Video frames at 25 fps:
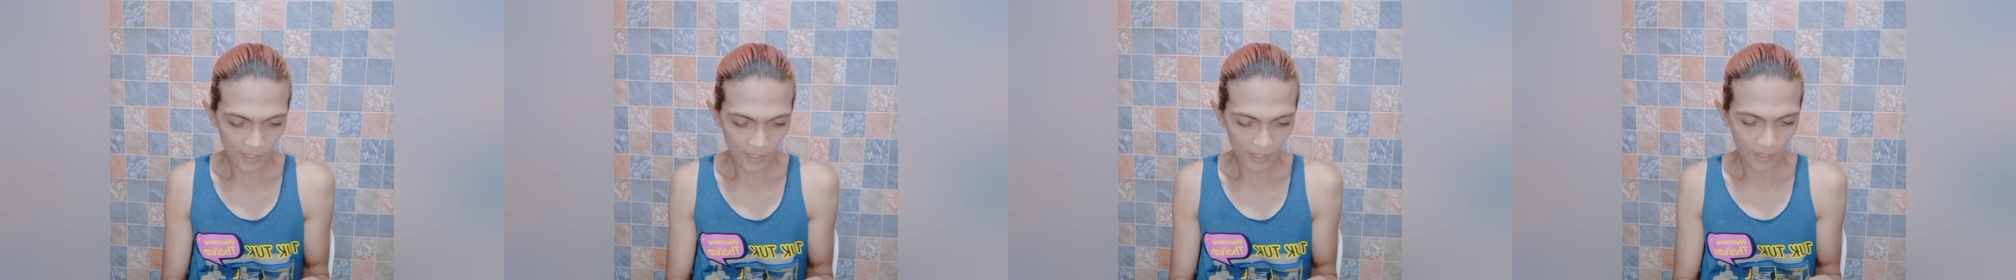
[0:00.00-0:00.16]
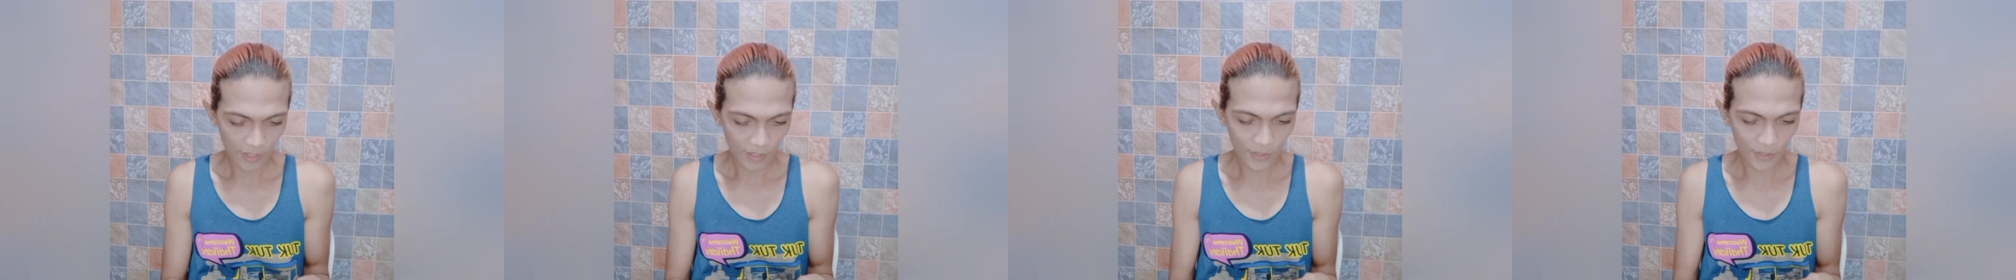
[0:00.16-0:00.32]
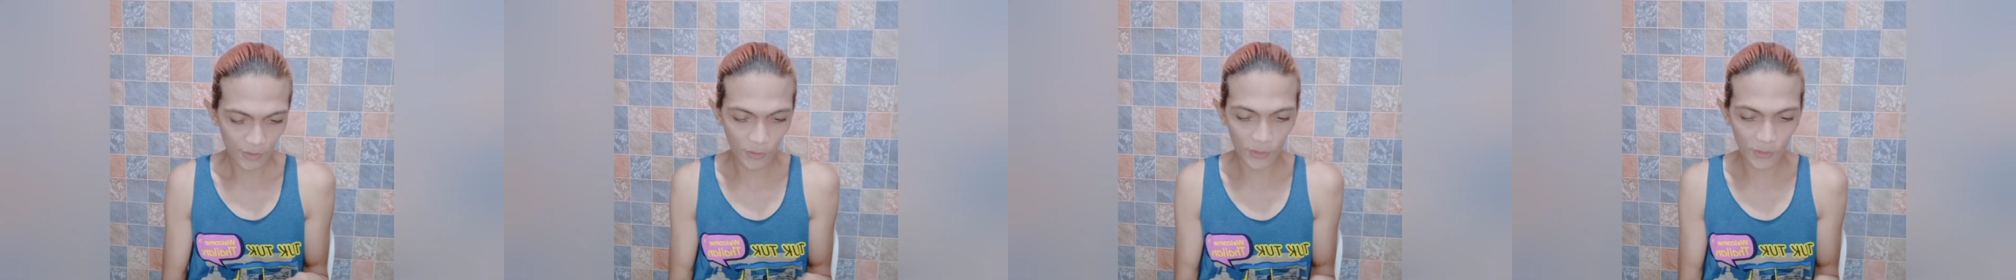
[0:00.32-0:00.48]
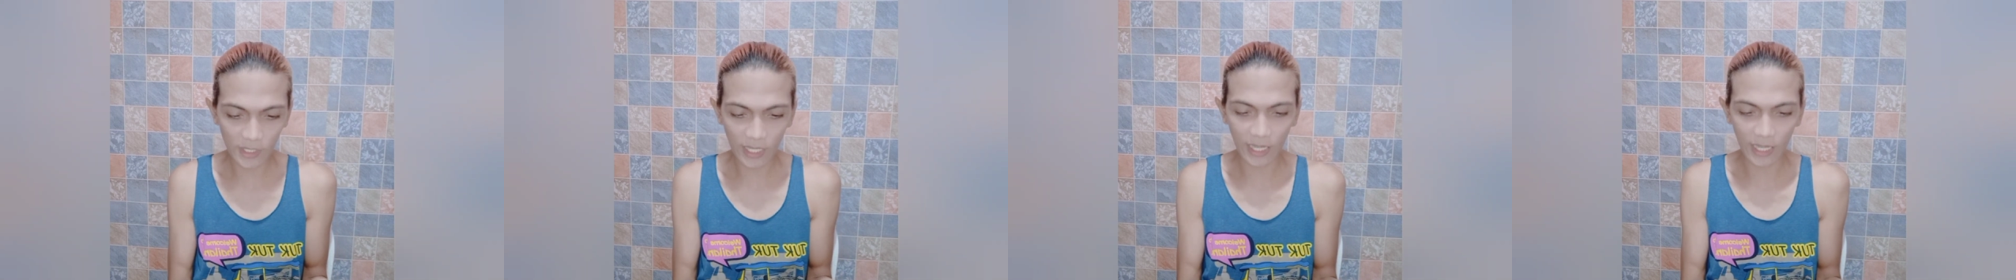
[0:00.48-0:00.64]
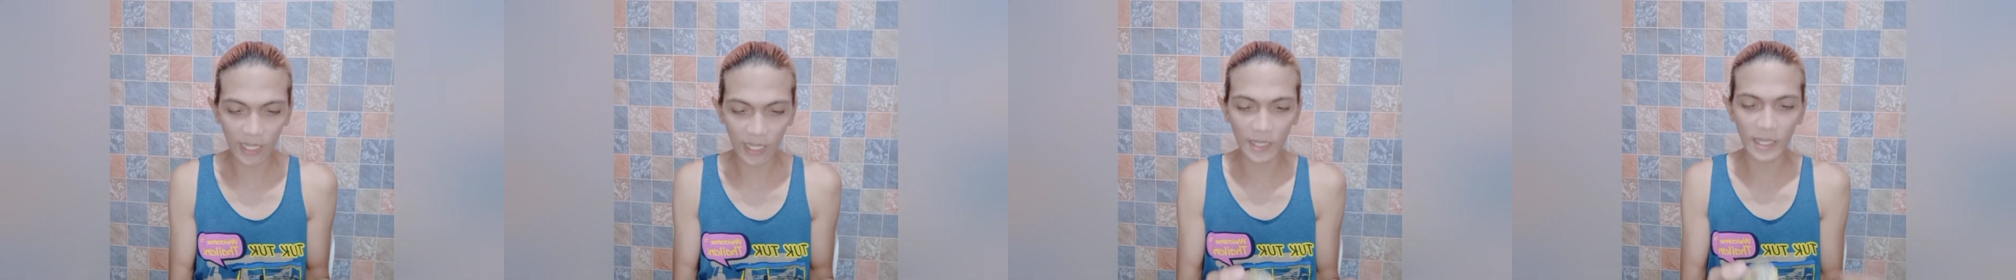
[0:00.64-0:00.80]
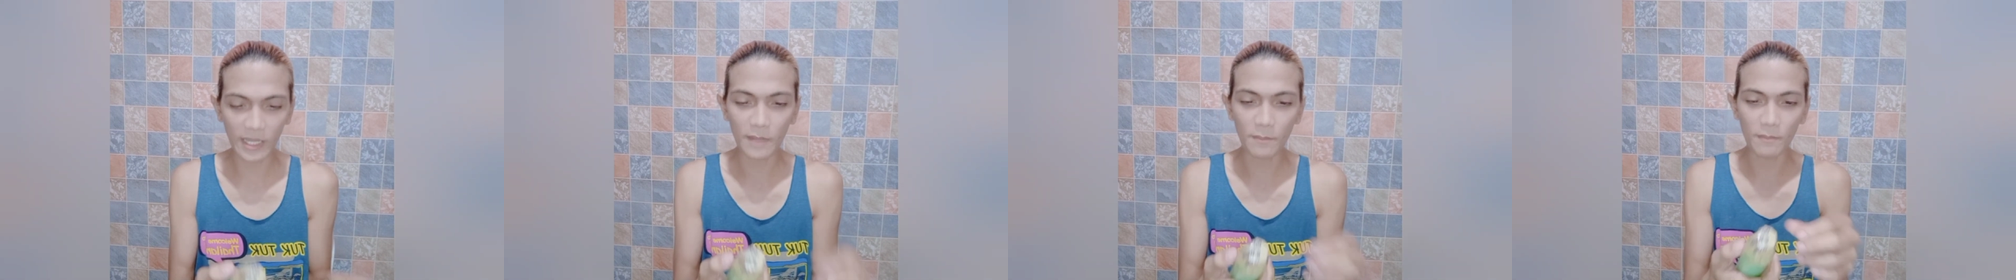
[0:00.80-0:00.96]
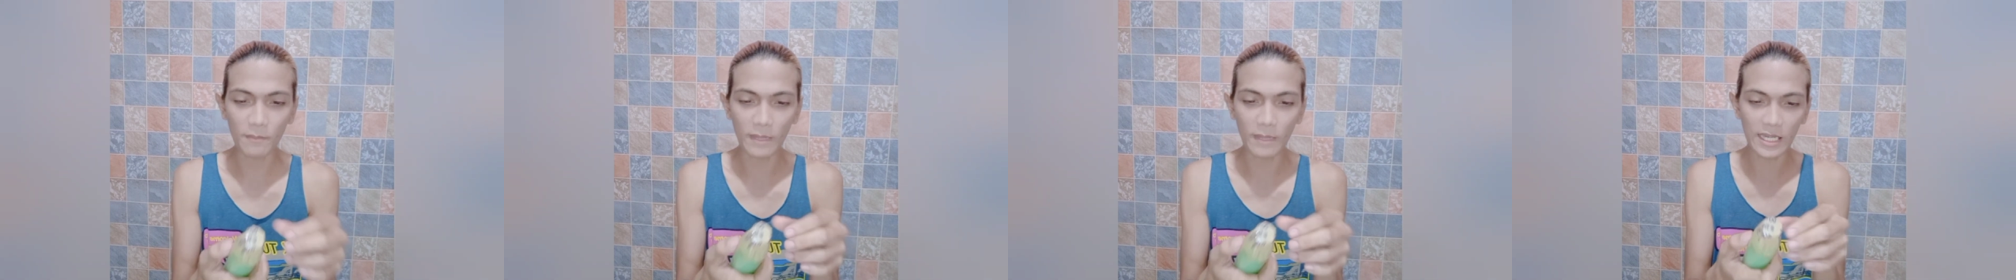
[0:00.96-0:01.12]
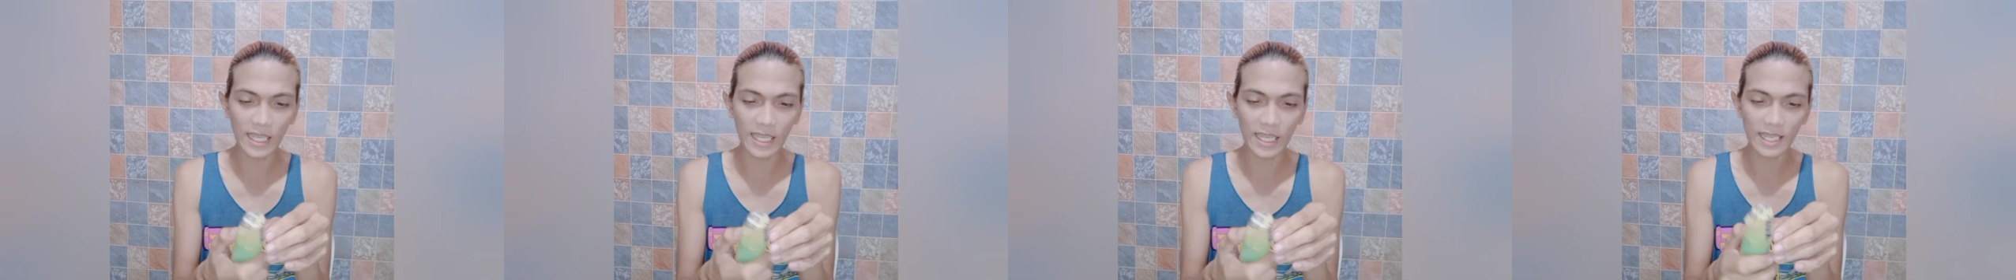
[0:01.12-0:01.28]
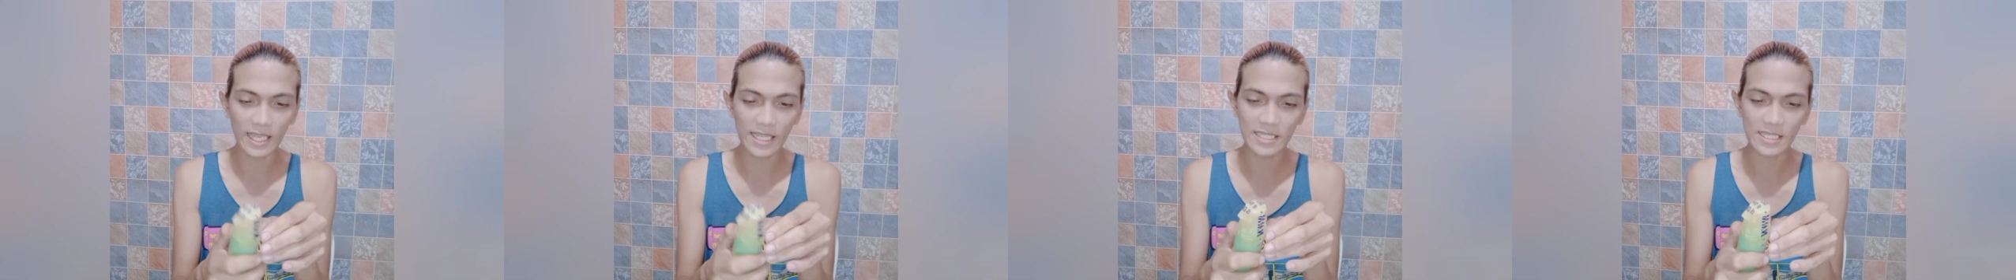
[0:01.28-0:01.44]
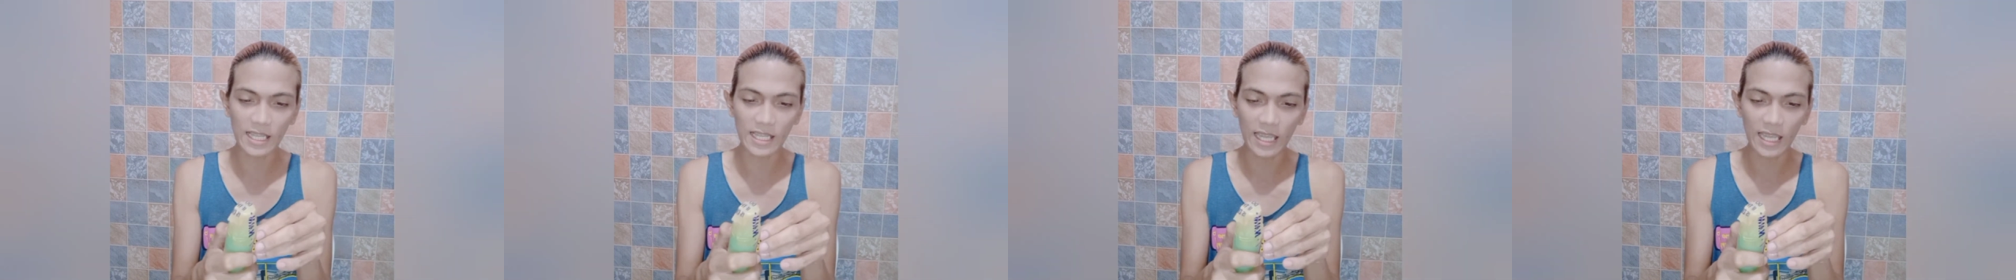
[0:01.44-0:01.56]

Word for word: So, yun nga, bali guys,